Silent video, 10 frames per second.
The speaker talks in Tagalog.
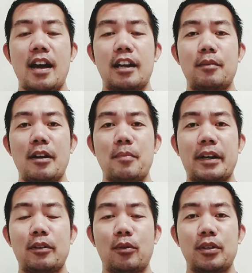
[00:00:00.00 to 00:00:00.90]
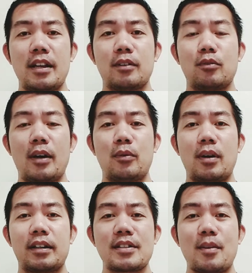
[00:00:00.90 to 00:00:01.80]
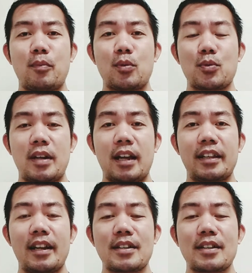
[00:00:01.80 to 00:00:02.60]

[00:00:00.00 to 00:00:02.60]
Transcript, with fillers: Alam na ng Panginoon yan kung ano ang nasa puso natin,